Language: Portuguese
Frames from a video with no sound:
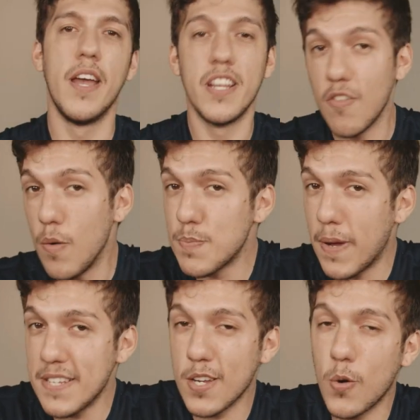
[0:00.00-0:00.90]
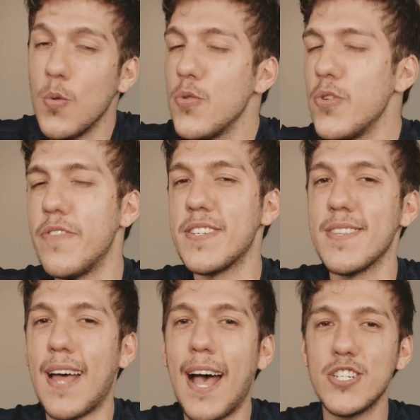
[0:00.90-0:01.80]
Então vamos para a segunda
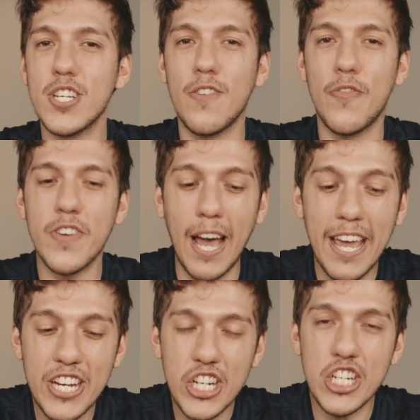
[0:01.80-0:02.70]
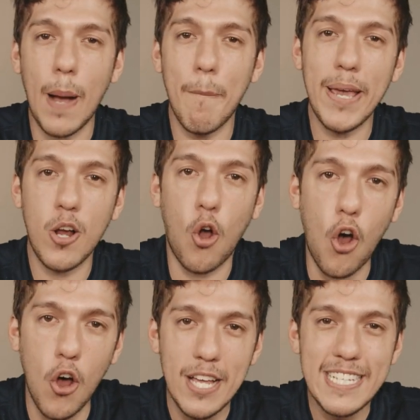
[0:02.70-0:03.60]
universidade que fica em
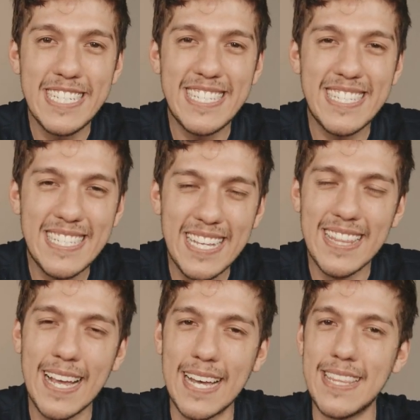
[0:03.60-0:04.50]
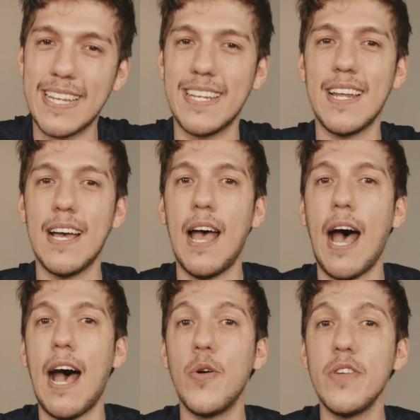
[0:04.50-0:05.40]
Chapecó, Santa Catarina, a